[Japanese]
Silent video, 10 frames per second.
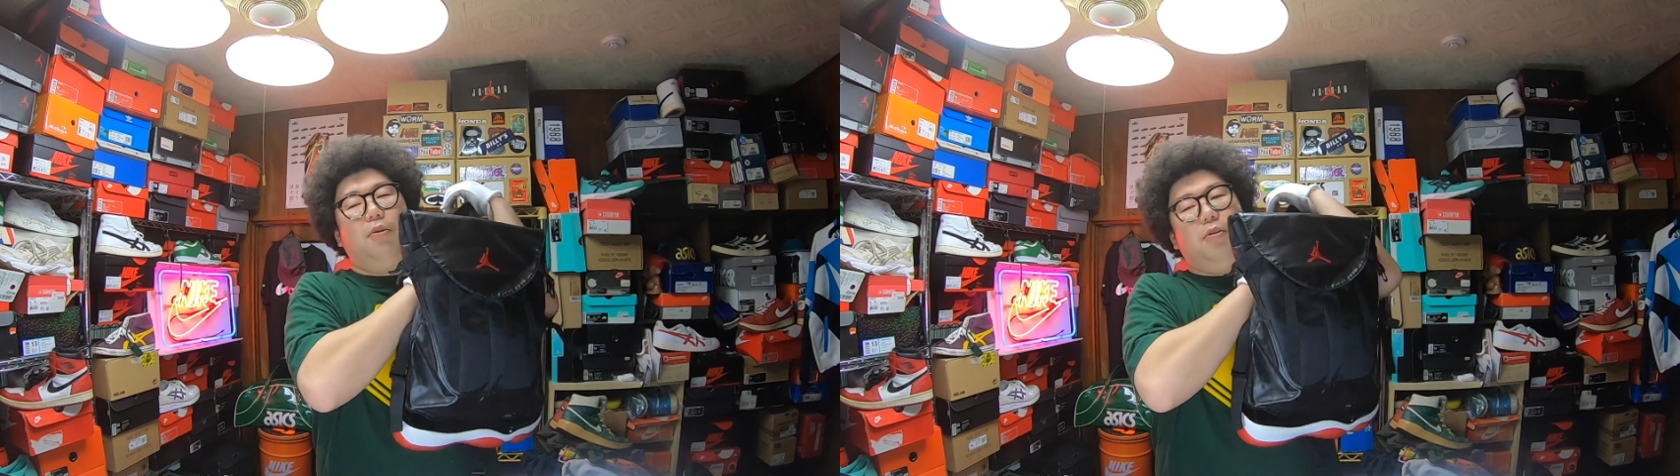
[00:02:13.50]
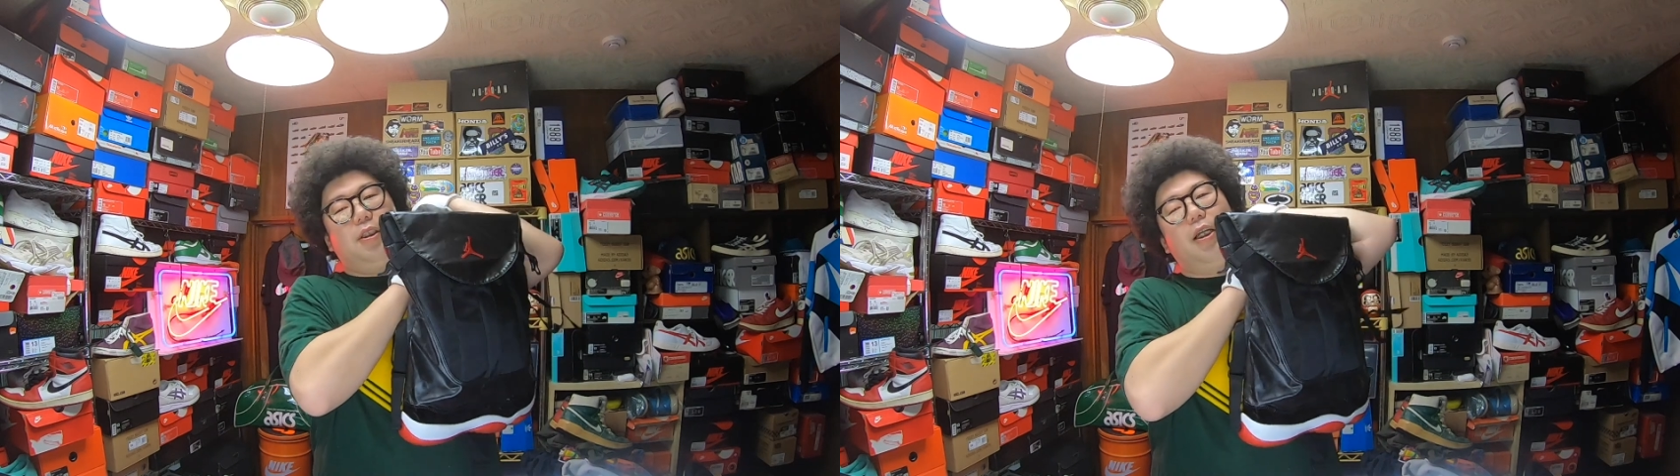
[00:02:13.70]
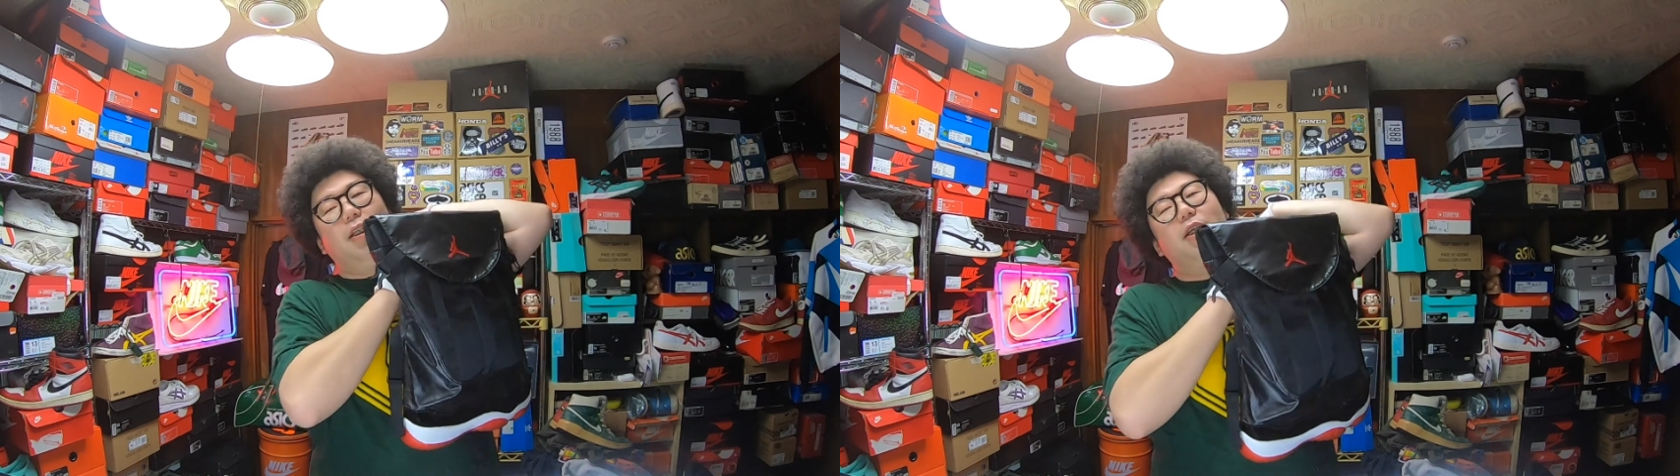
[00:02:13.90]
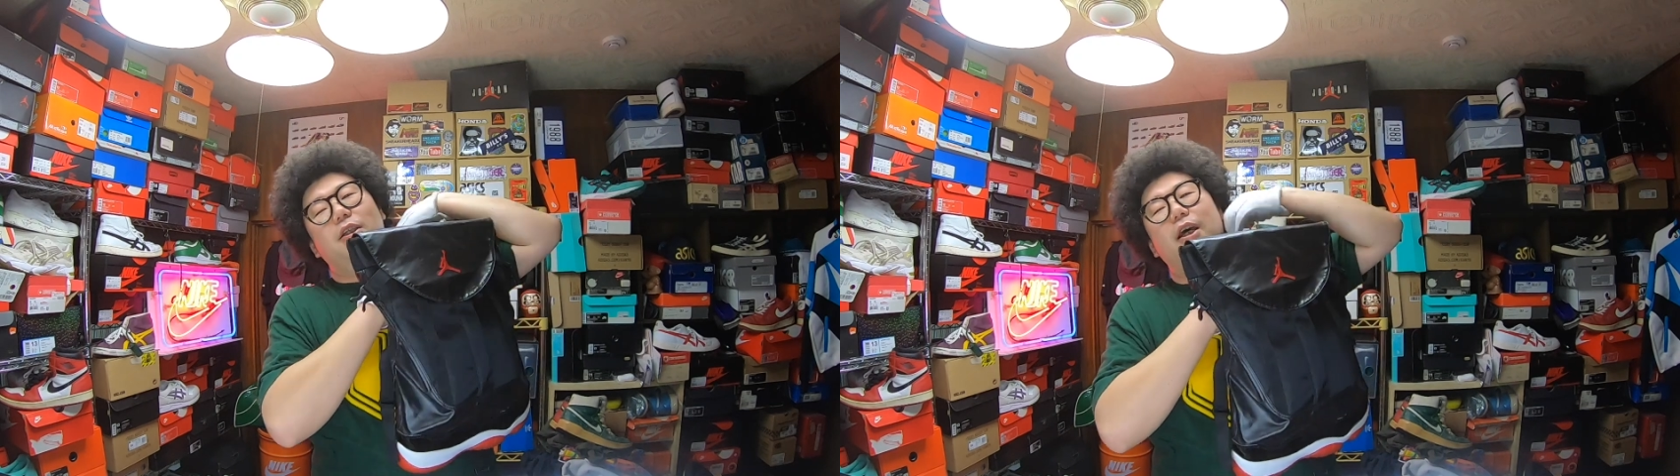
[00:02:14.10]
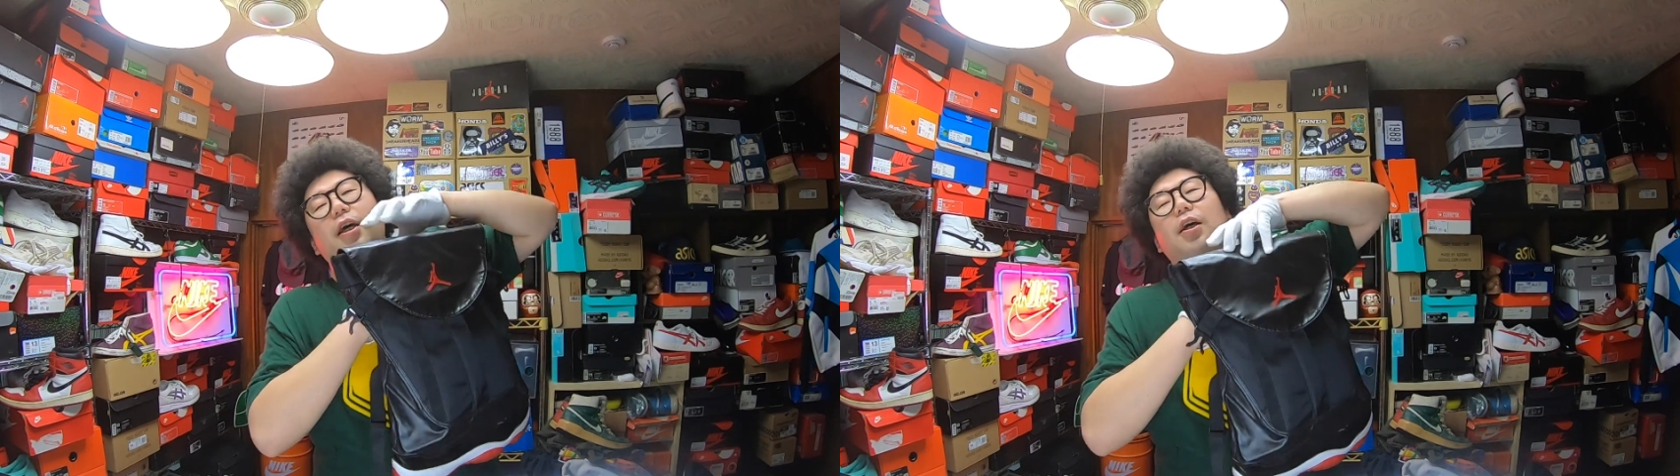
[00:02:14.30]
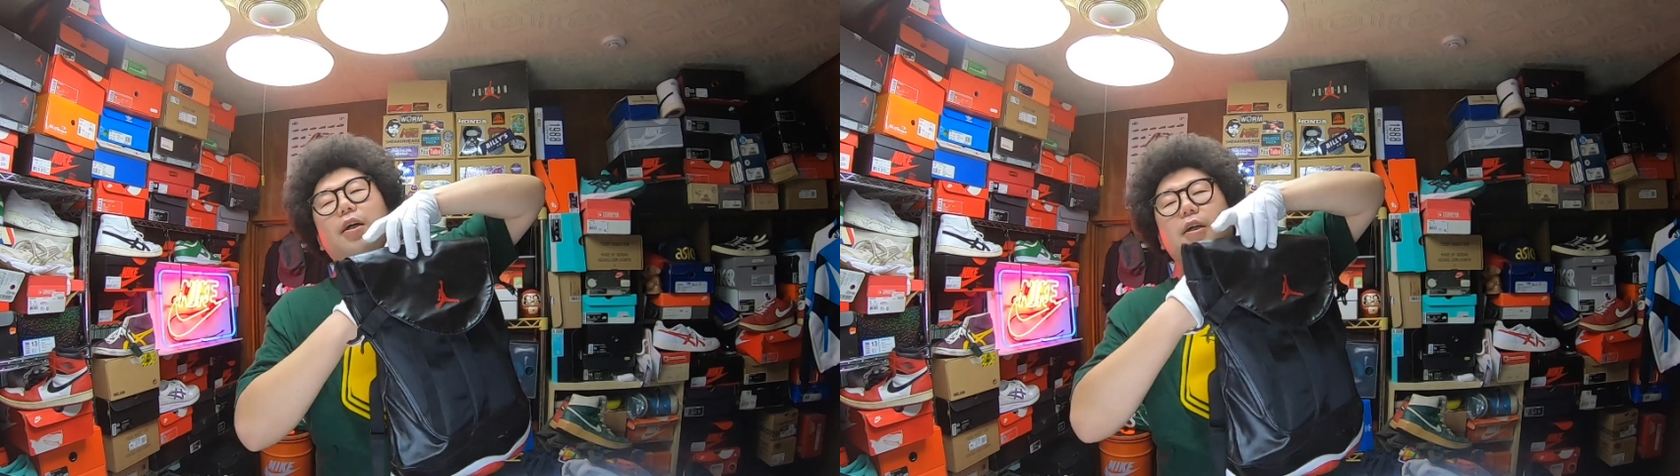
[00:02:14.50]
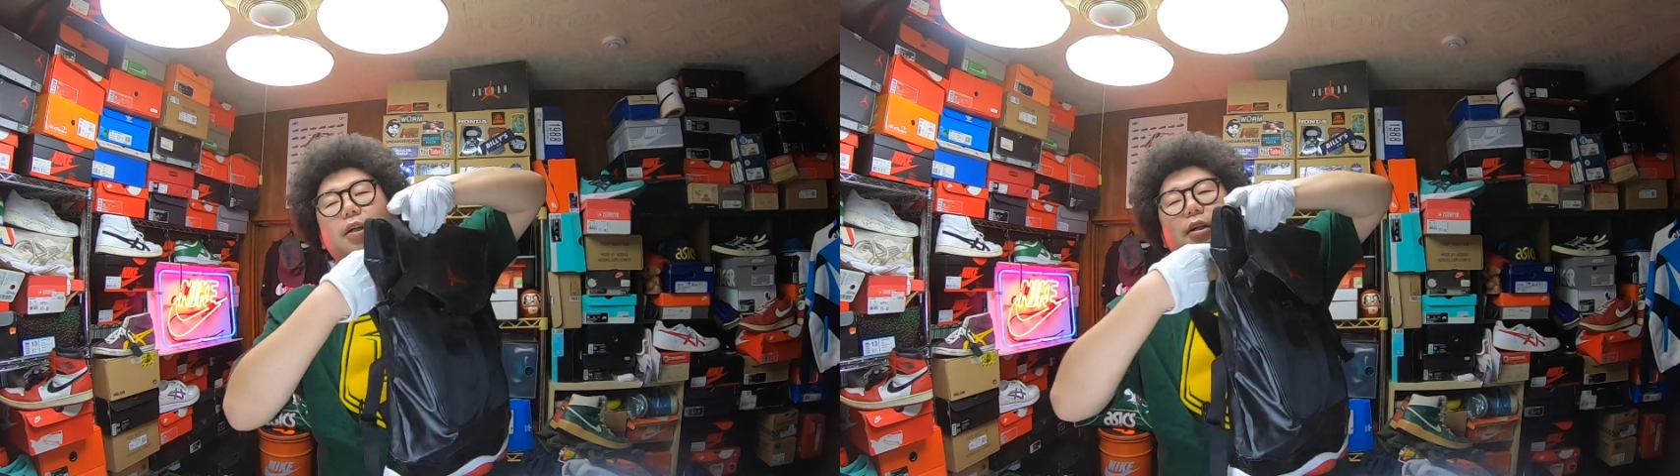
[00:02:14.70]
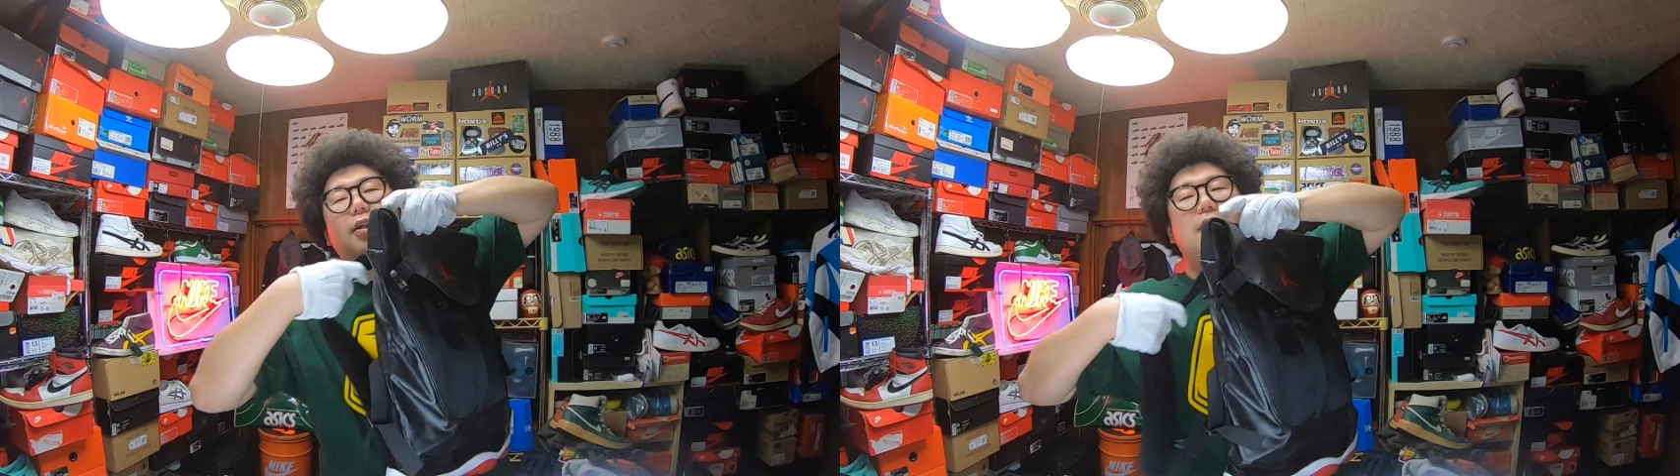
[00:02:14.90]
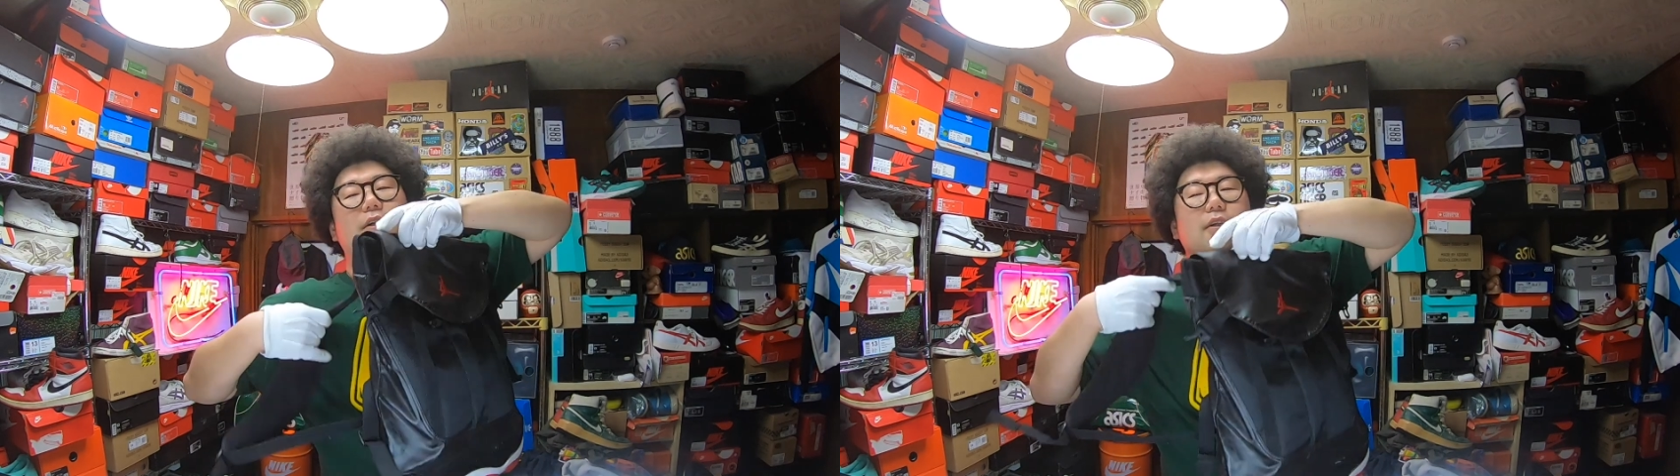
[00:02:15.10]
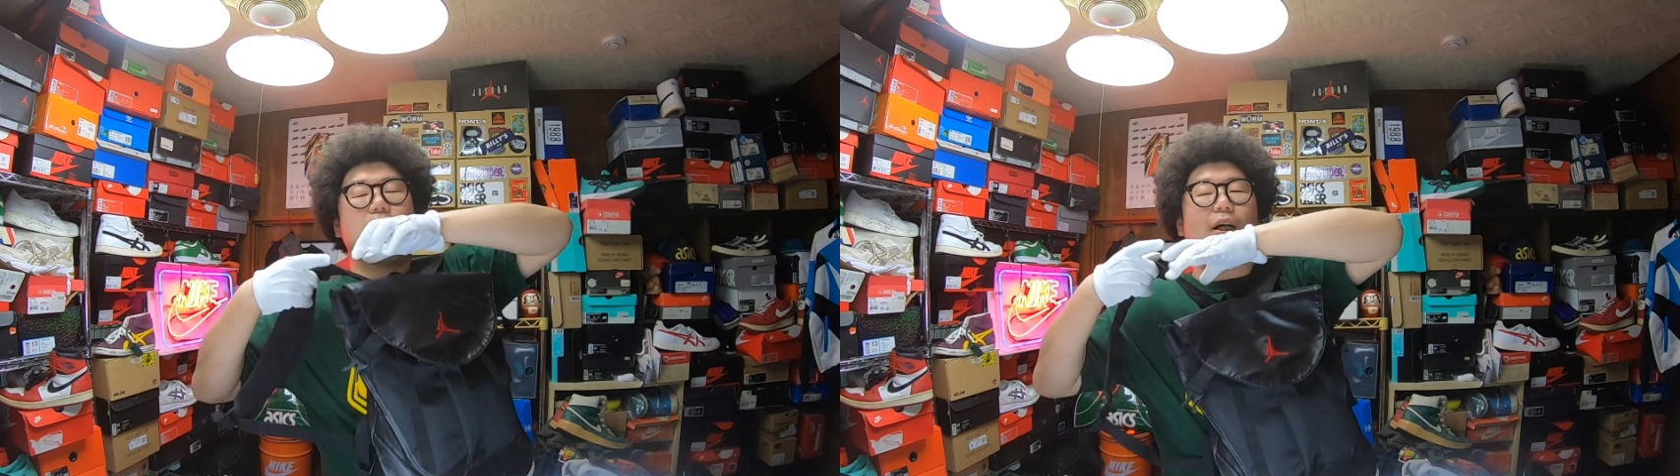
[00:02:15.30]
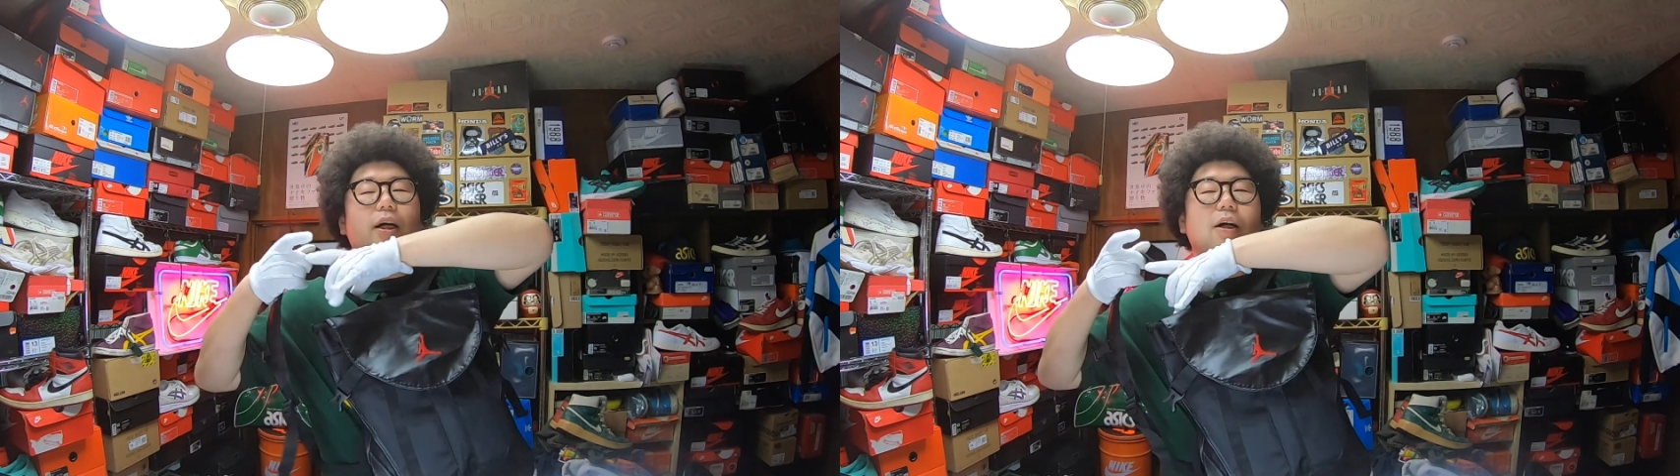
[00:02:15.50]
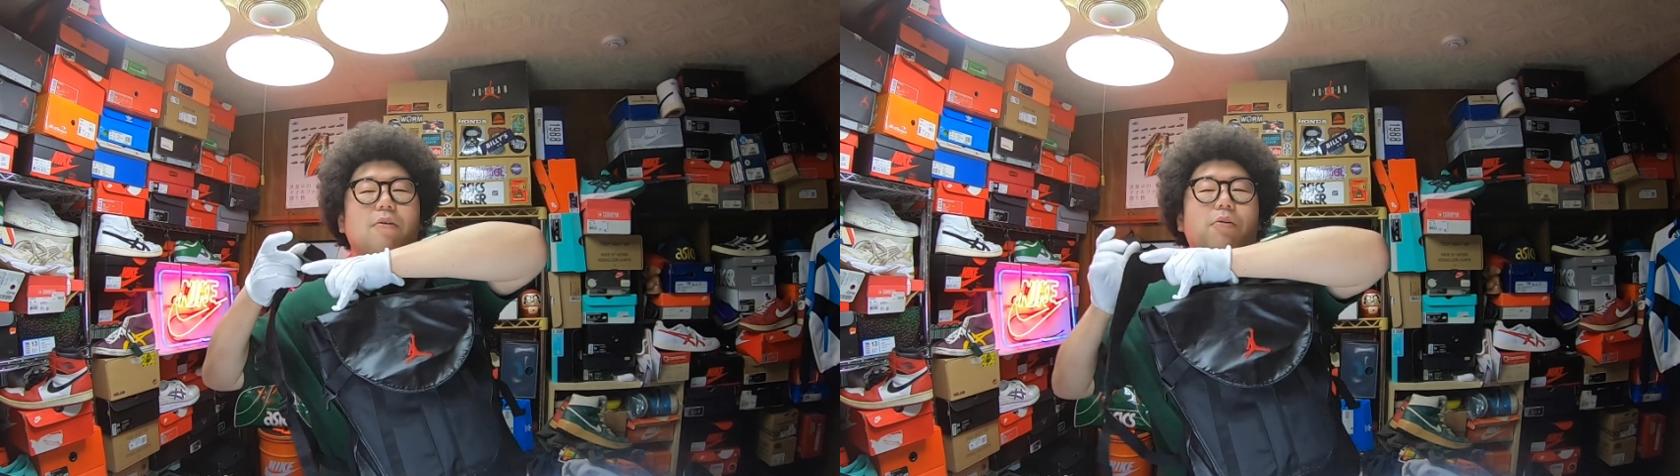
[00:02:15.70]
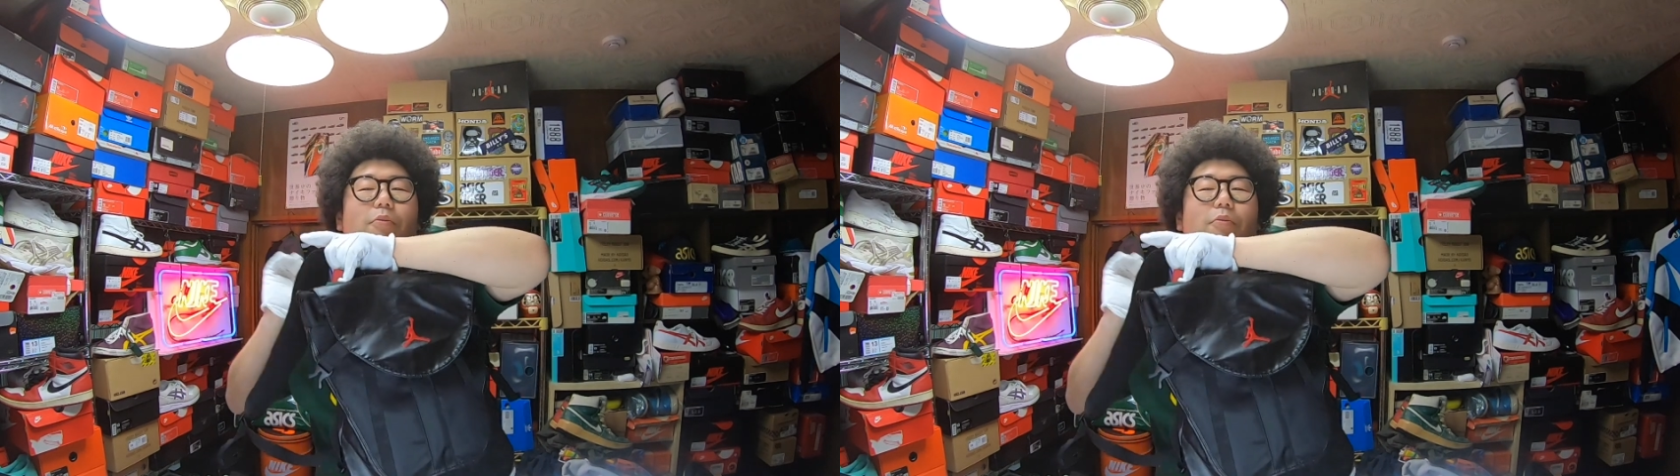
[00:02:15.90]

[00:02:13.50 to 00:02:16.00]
最適で、だから俺